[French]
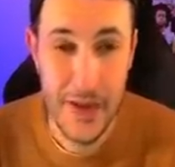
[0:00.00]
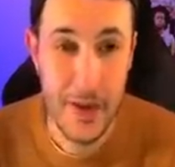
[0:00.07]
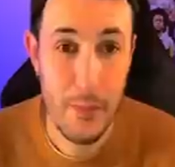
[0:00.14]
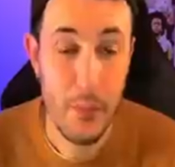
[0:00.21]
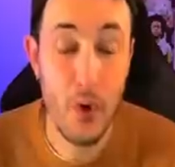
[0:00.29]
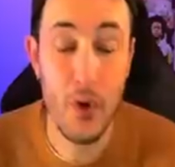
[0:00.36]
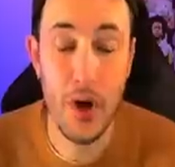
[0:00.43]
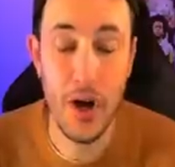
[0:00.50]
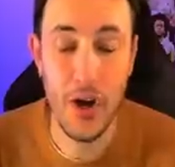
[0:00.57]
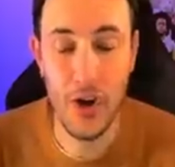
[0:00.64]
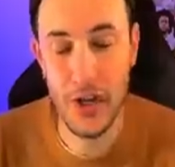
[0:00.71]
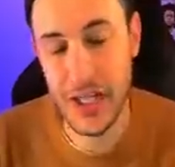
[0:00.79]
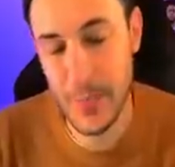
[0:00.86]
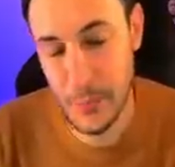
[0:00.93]
Bon,
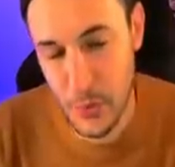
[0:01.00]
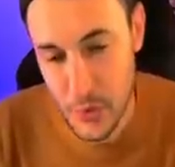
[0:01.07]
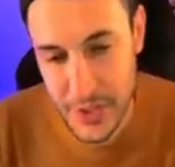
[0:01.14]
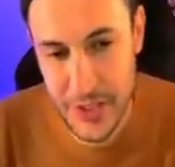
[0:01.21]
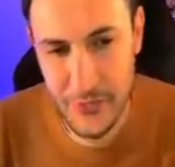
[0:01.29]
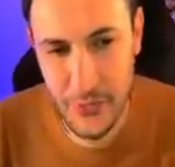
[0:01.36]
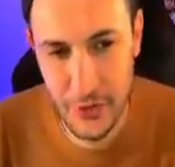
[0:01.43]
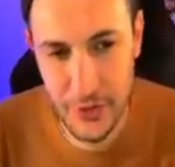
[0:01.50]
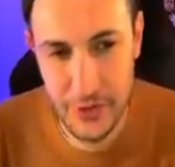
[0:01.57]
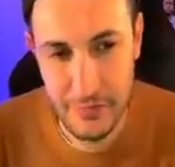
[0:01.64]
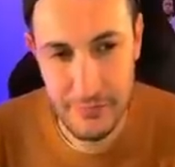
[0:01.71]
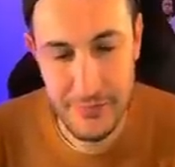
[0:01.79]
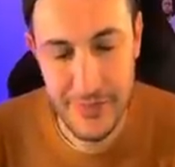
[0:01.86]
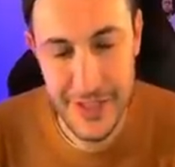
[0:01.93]
alors il n'a pas eu à défendre.
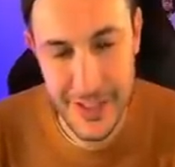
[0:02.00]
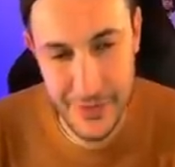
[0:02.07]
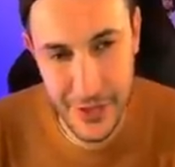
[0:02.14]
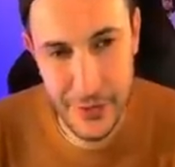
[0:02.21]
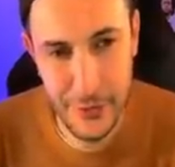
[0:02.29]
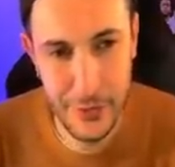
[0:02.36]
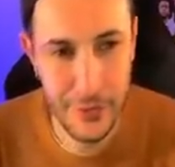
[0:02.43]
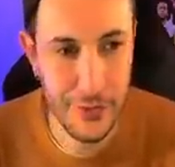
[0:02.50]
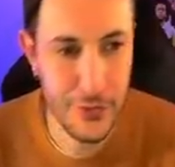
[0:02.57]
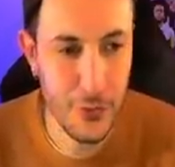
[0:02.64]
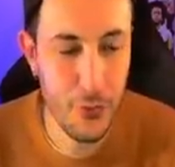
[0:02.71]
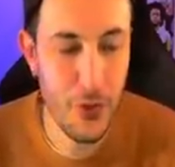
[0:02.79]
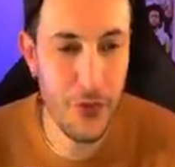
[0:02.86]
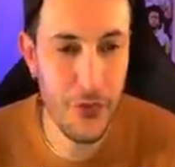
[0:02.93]
C'est vrai que
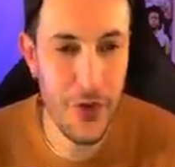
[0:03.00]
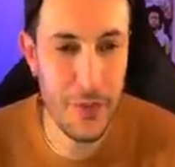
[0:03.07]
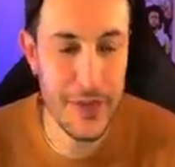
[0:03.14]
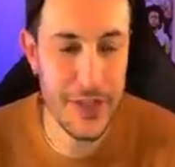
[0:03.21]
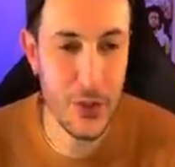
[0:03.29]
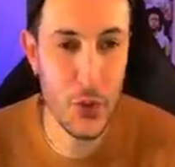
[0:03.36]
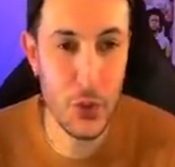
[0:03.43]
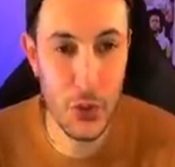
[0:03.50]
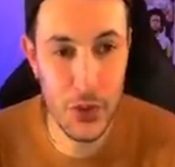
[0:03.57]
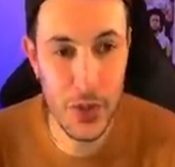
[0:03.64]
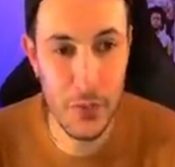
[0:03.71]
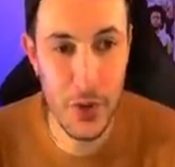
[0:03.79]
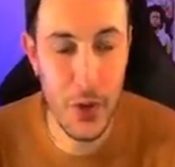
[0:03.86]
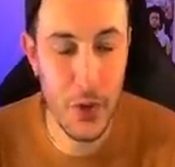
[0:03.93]
son point faible, c'est le jeu
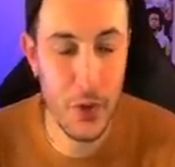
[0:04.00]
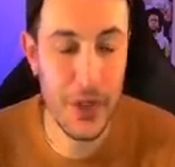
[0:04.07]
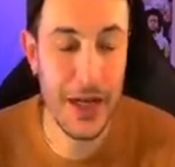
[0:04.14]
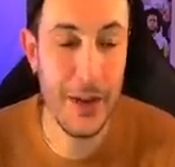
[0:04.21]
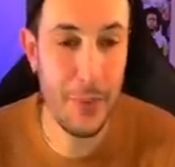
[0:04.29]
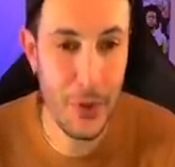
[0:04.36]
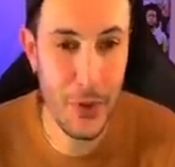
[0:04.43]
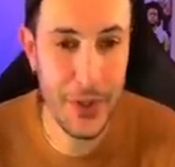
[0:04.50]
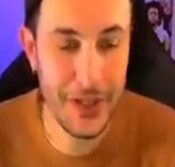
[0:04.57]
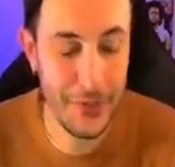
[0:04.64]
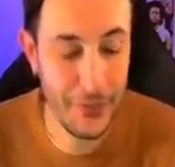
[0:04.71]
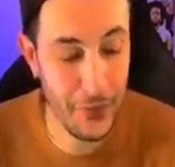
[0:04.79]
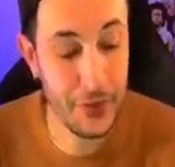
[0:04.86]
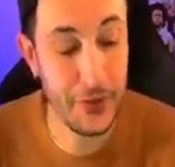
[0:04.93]
sans ballon. Il n'a pas eu à défendre,